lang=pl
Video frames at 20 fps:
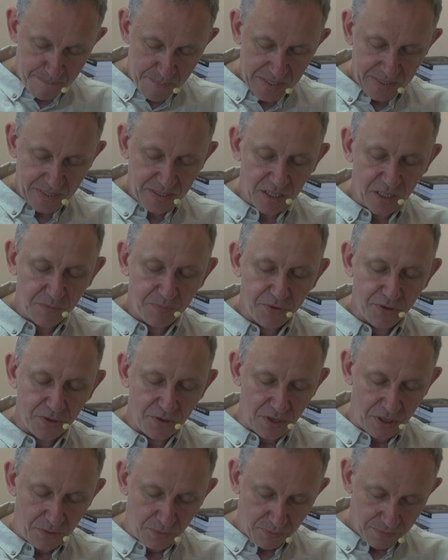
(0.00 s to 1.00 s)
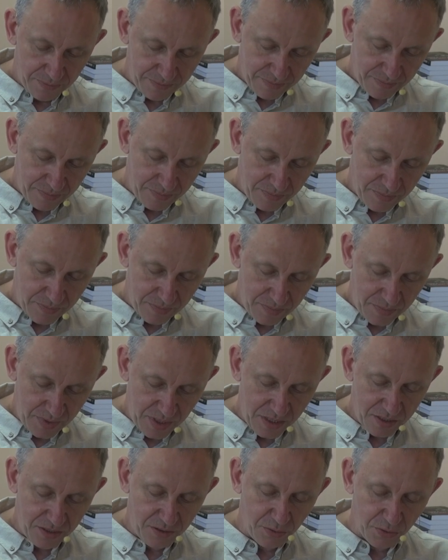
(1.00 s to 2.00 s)
Mesjasz przyszedł.
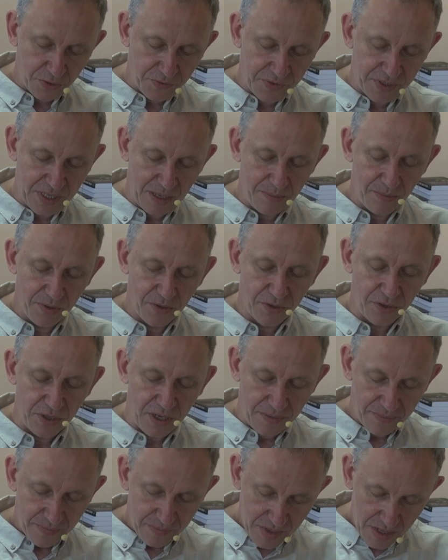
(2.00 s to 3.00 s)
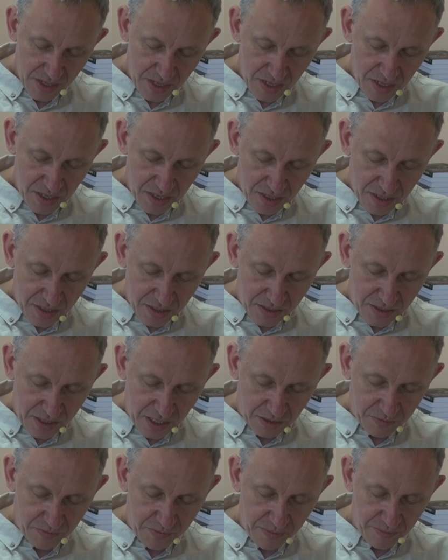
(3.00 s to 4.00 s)
Jest już w Samborze.
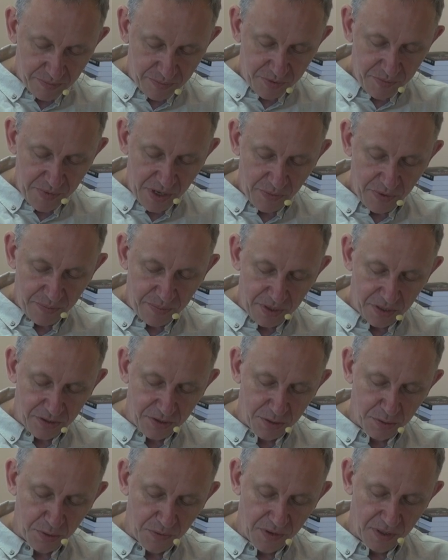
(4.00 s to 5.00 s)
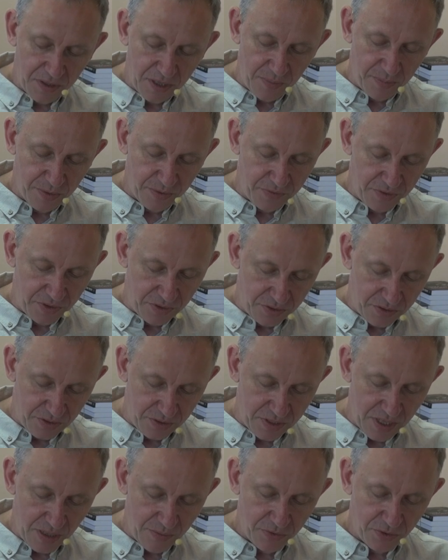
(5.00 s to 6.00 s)
Tak brzmiały pierwsze słowa tej
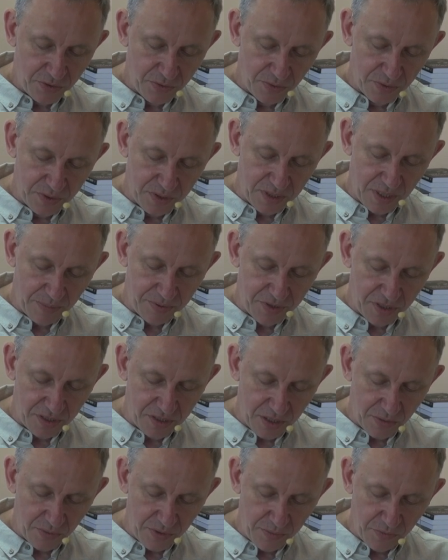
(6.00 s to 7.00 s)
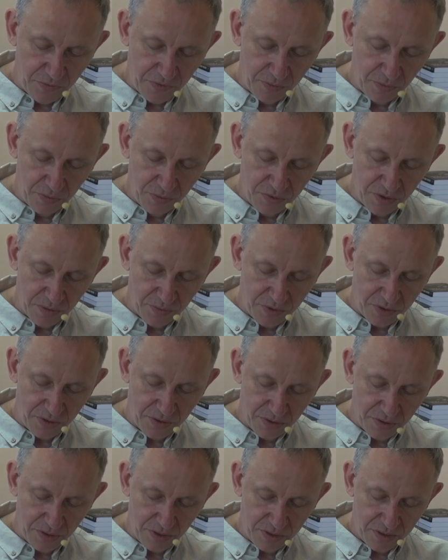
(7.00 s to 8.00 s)
powieści. Sam Schulz zaprzeczał i mówił ludziom, że
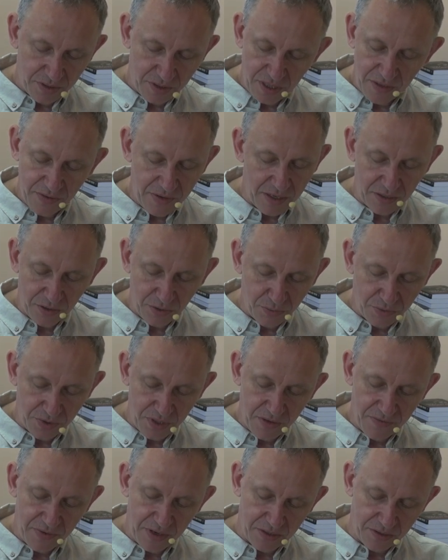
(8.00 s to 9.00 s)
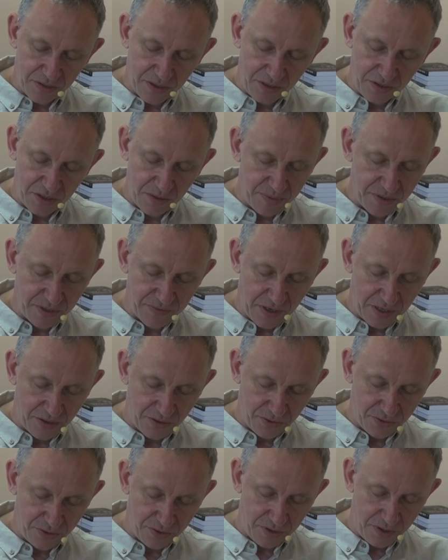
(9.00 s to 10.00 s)
to, jest nie, to już nieważne i że bez
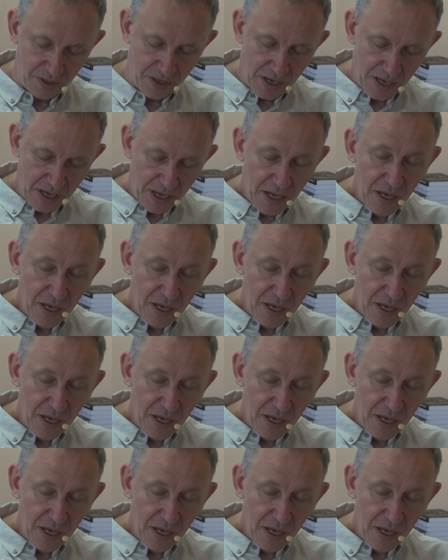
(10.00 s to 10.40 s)
wartości.